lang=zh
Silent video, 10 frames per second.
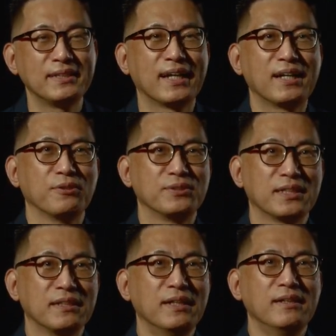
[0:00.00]
他好
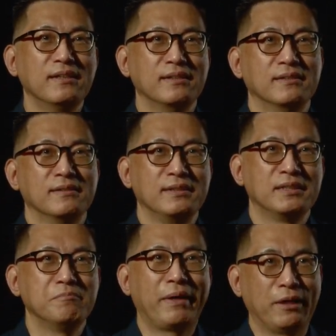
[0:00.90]
像呃已
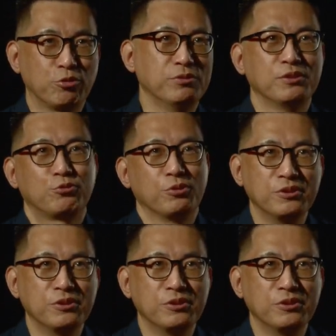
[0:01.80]
经摆脱了所